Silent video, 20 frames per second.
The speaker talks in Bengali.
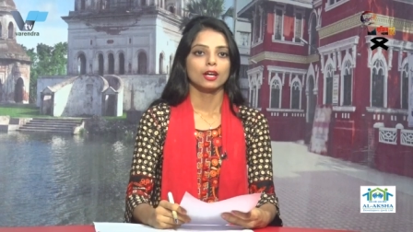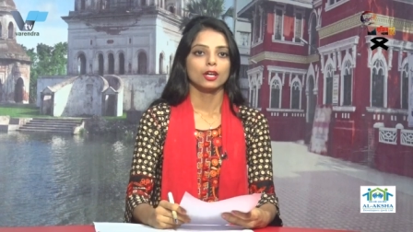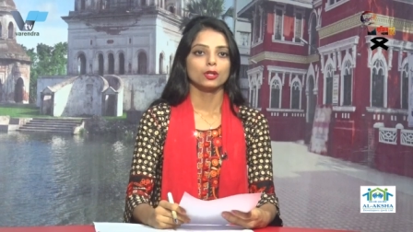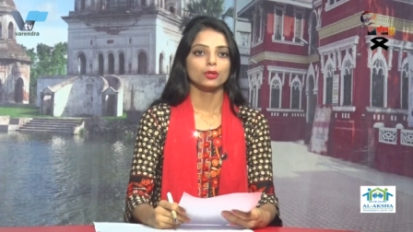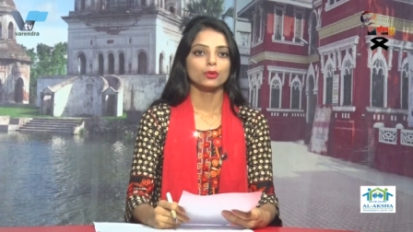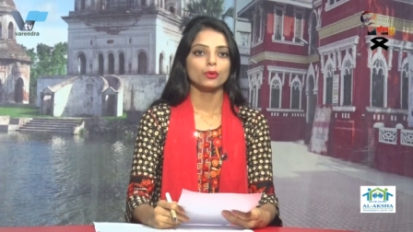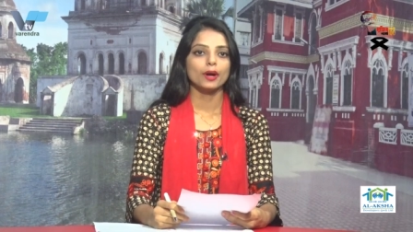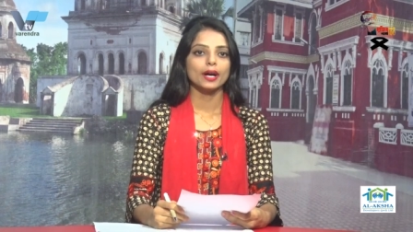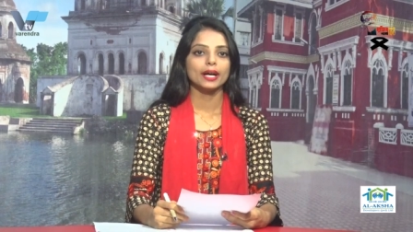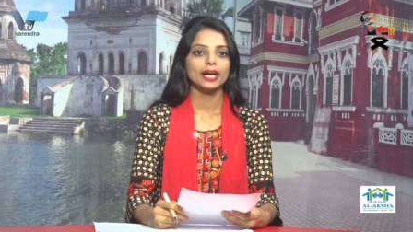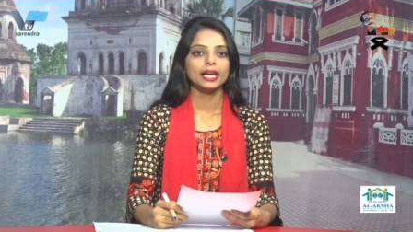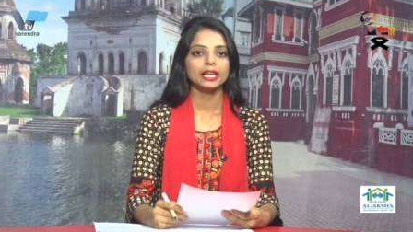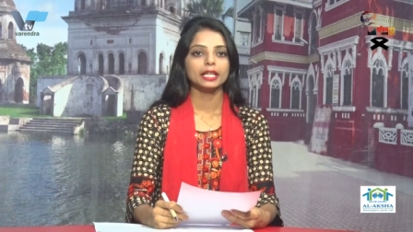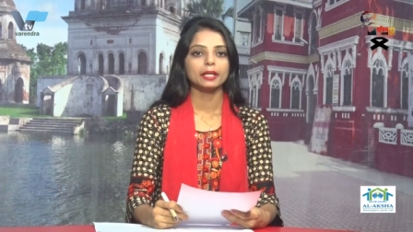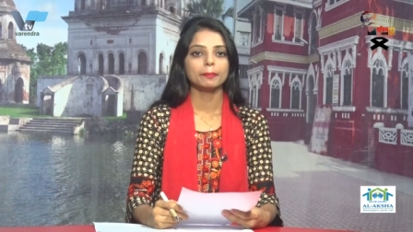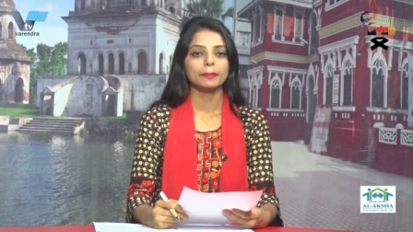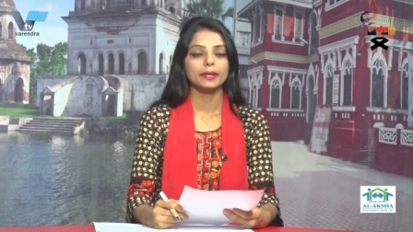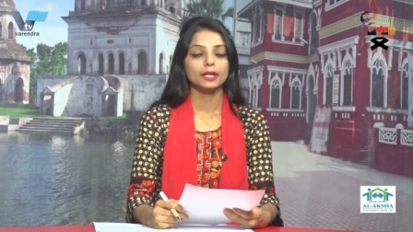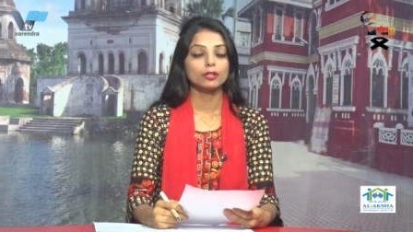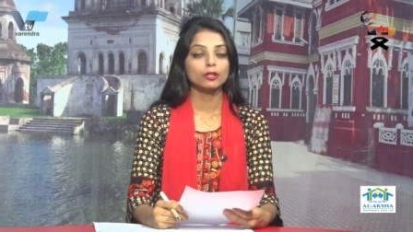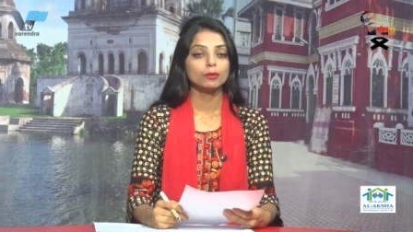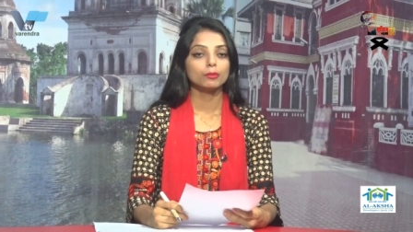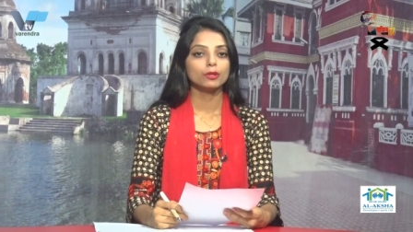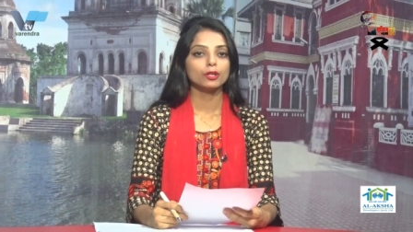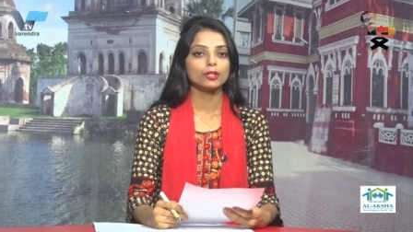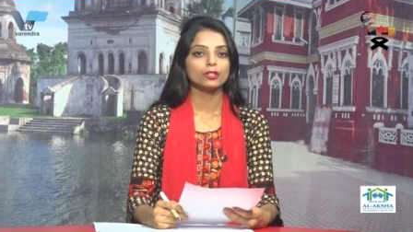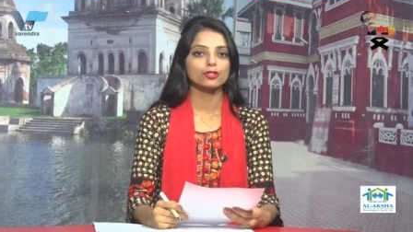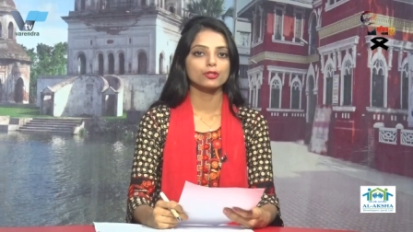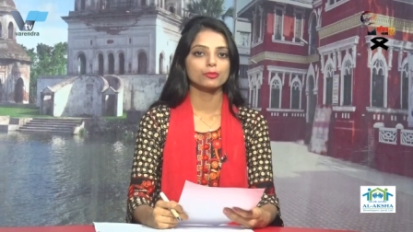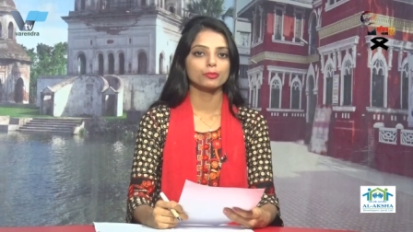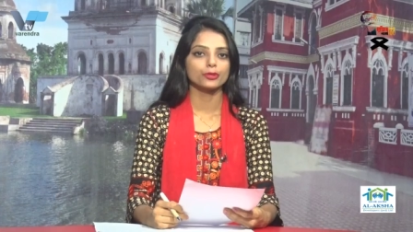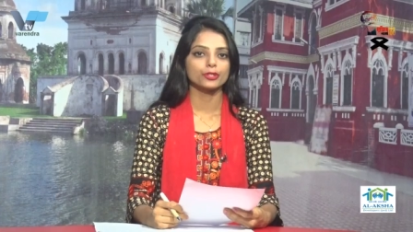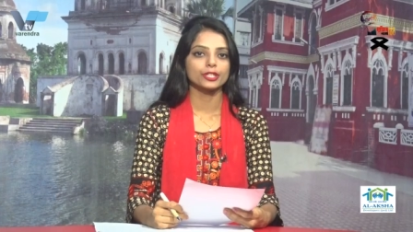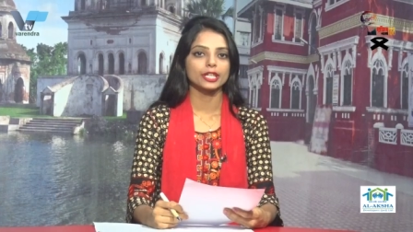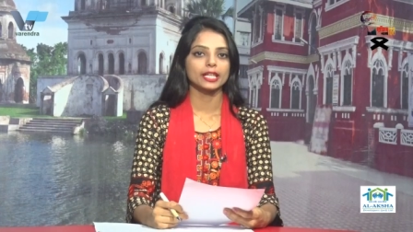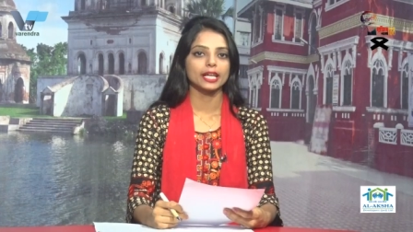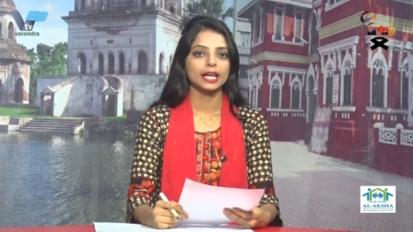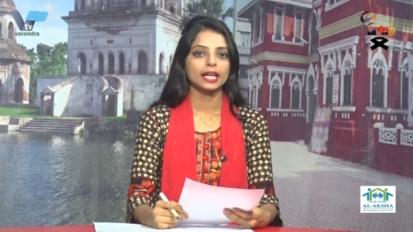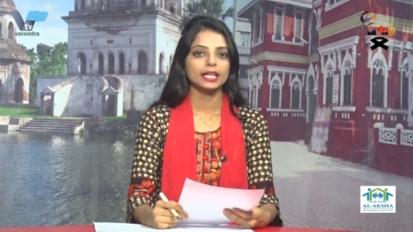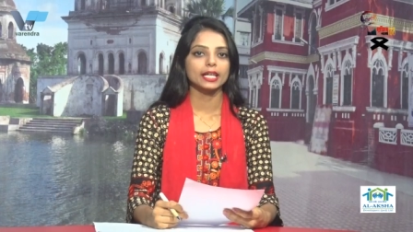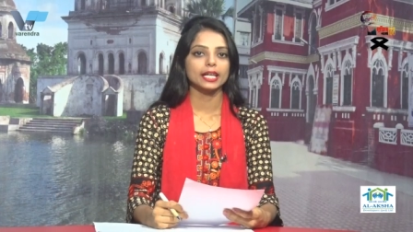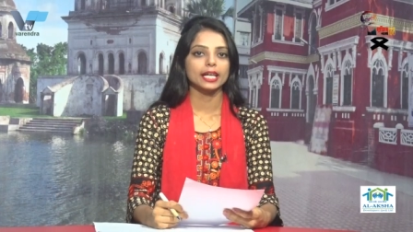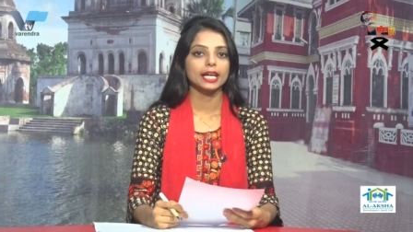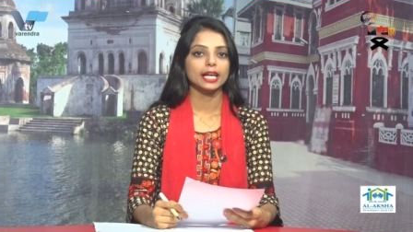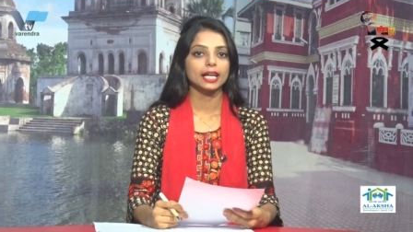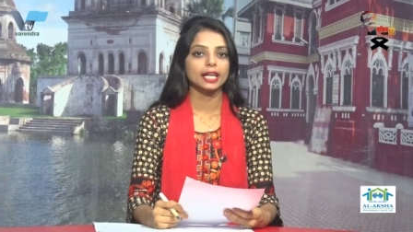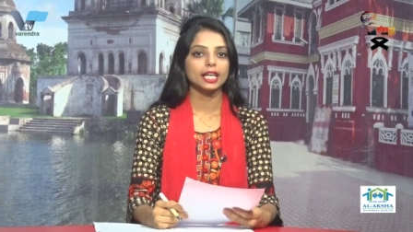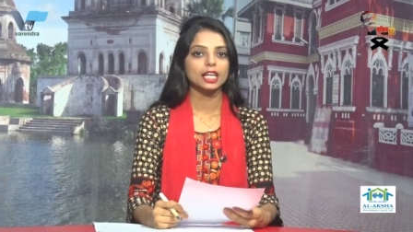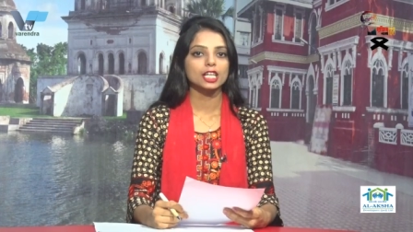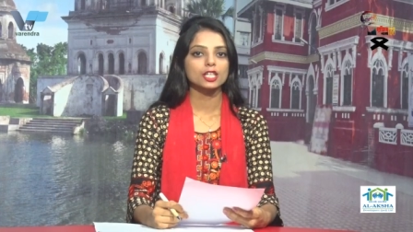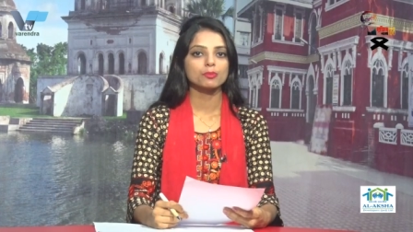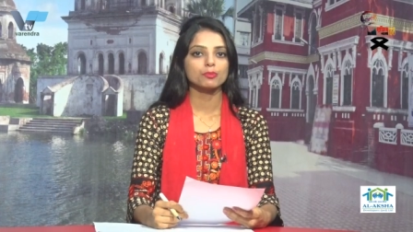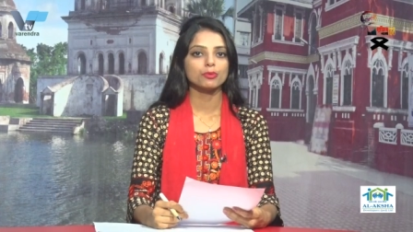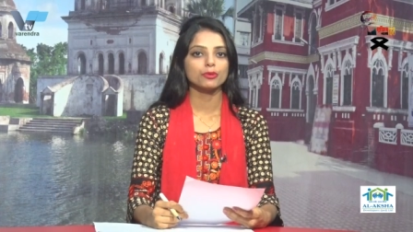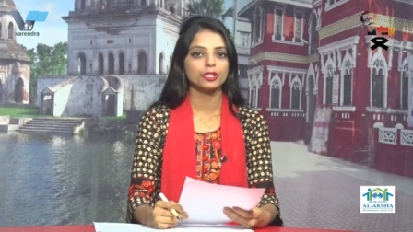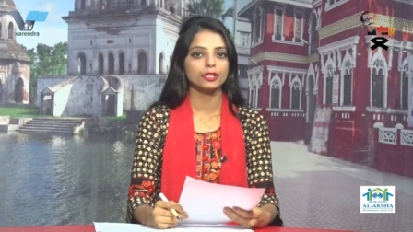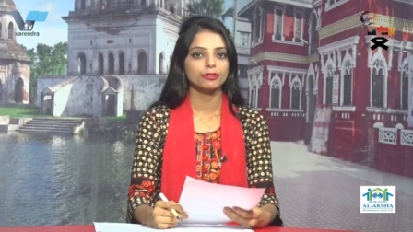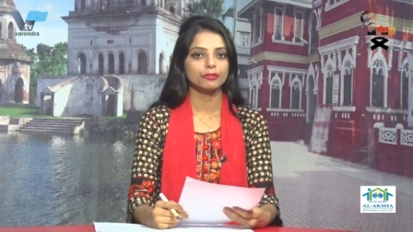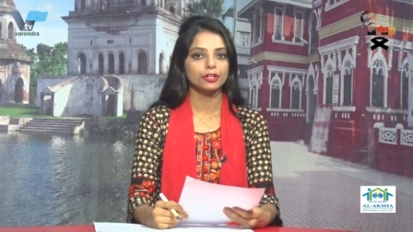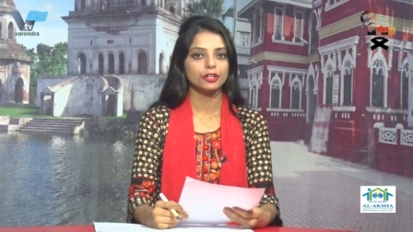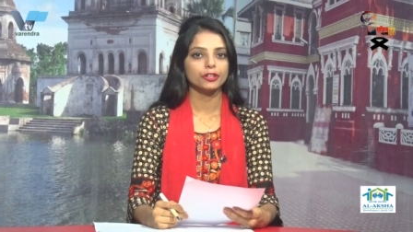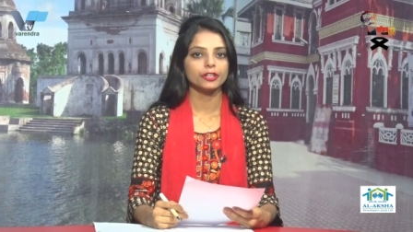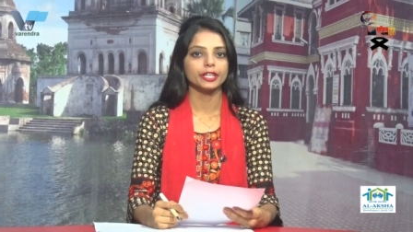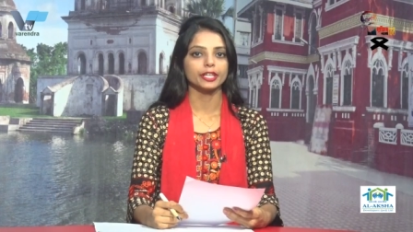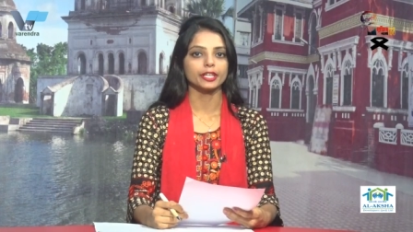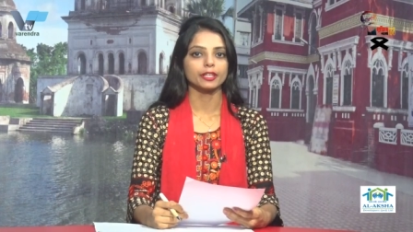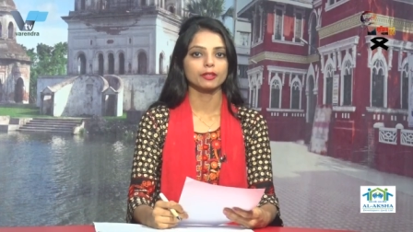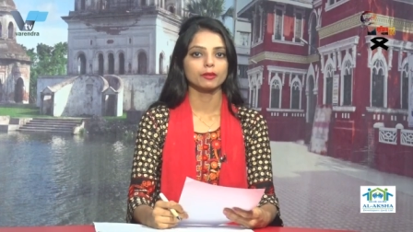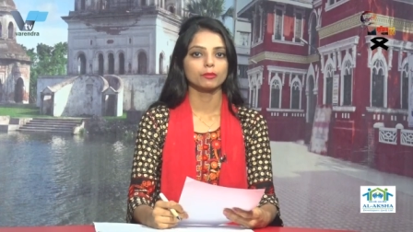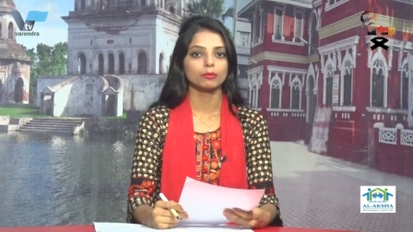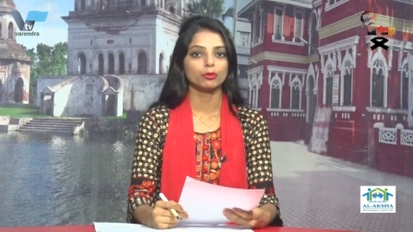নোয়াখালীর বেগমগঞ্জ উপজেলার একলাশপুর ইউনিয়নের